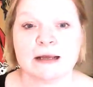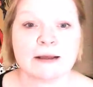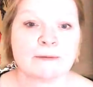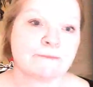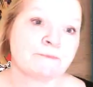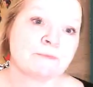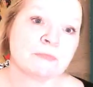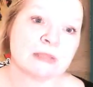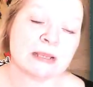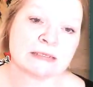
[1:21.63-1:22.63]
Ähm,
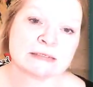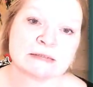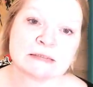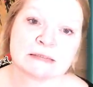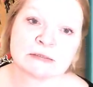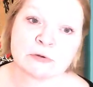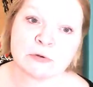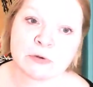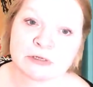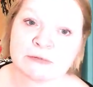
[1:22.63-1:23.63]
es es
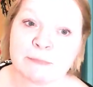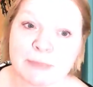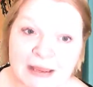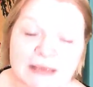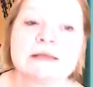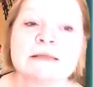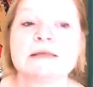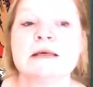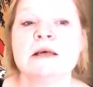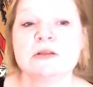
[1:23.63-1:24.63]
gehört
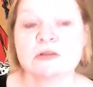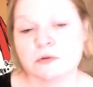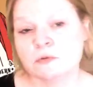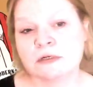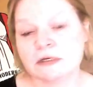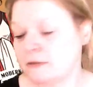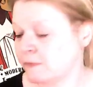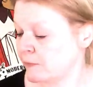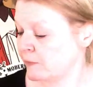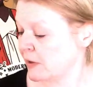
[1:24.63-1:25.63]
beides zu
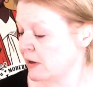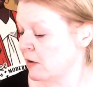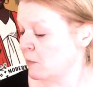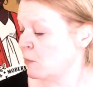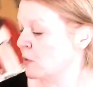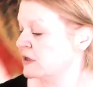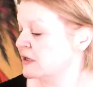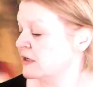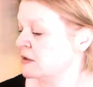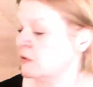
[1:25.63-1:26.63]
dem
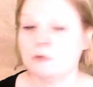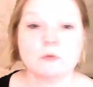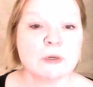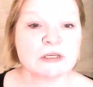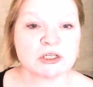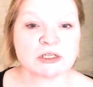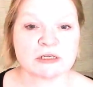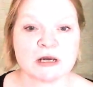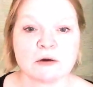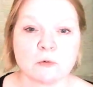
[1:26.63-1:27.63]
Modern Witch
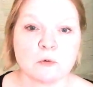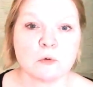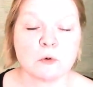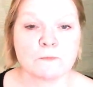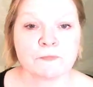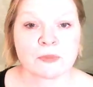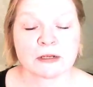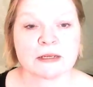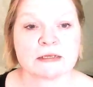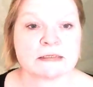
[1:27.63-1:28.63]
Tarot,
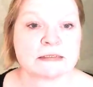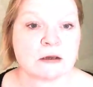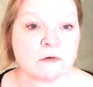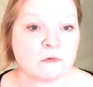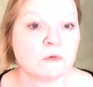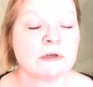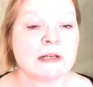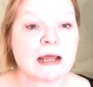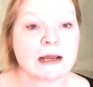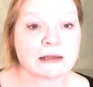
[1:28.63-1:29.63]
das auf
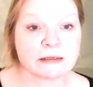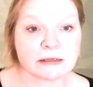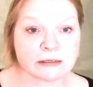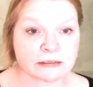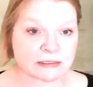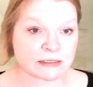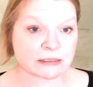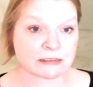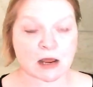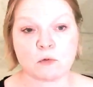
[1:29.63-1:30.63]
Grundlage
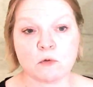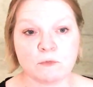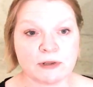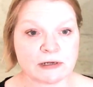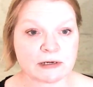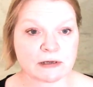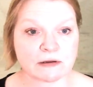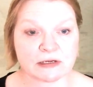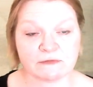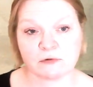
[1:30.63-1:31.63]
der
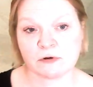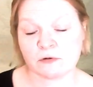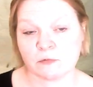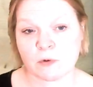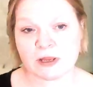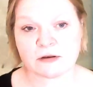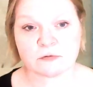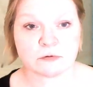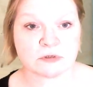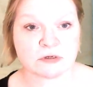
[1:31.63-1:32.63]
Tarotbilder von
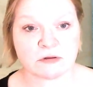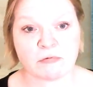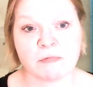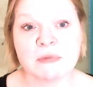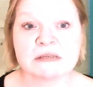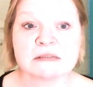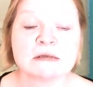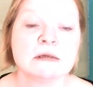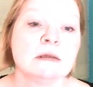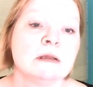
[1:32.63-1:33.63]
Wade und
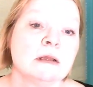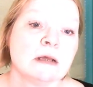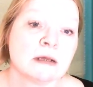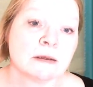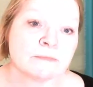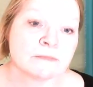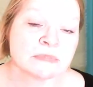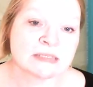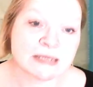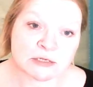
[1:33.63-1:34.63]
Smith
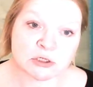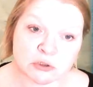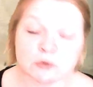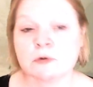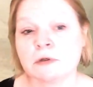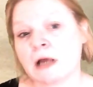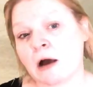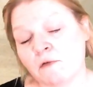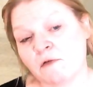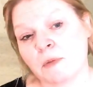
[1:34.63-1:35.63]
ähm, sehr schön
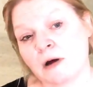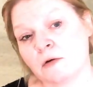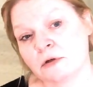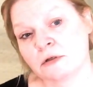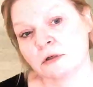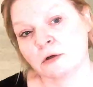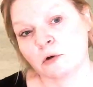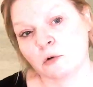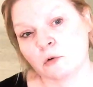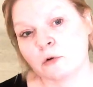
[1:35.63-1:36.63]
aufbaut
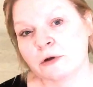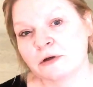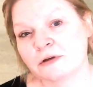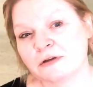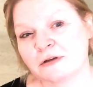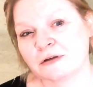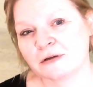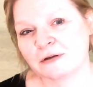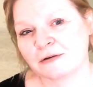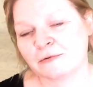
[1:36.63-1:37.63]
und
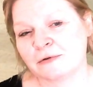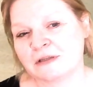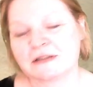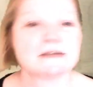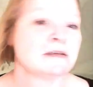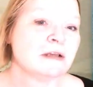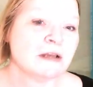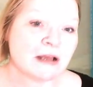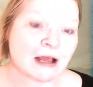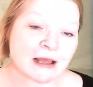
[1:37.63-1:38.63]
äh, uns
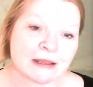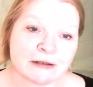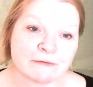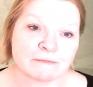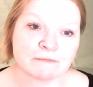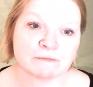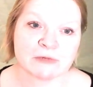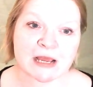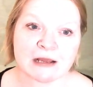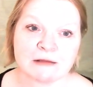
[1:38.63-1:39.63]
ein,
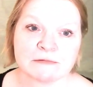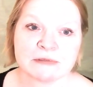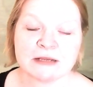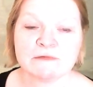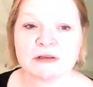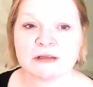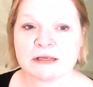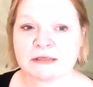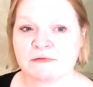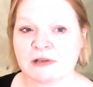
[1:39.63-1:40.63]
ja, nennen wir
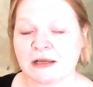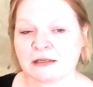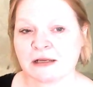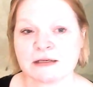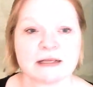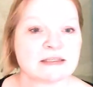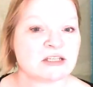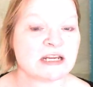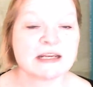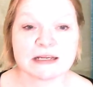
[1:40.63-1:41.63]
es vielleicht ein
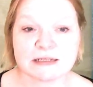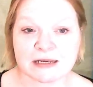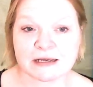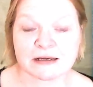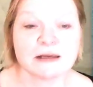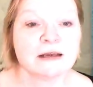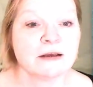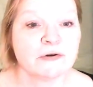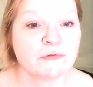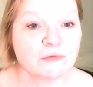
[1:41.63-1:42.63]
Transgender-Deck
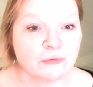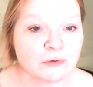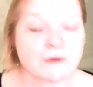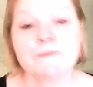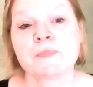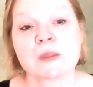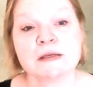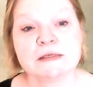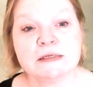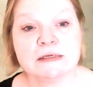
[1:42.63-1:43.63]
für
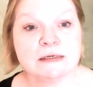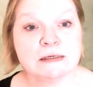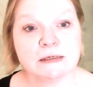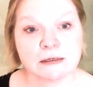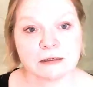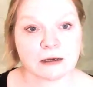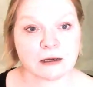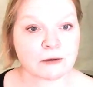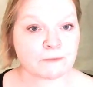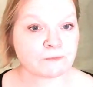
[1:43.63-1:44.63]
die,
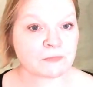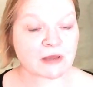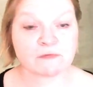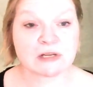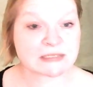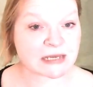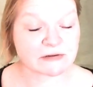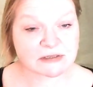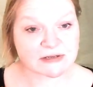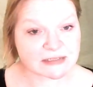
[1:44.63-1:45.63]
ähm, ja, für das
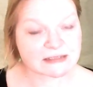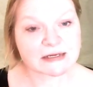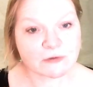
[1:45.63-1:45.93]
21.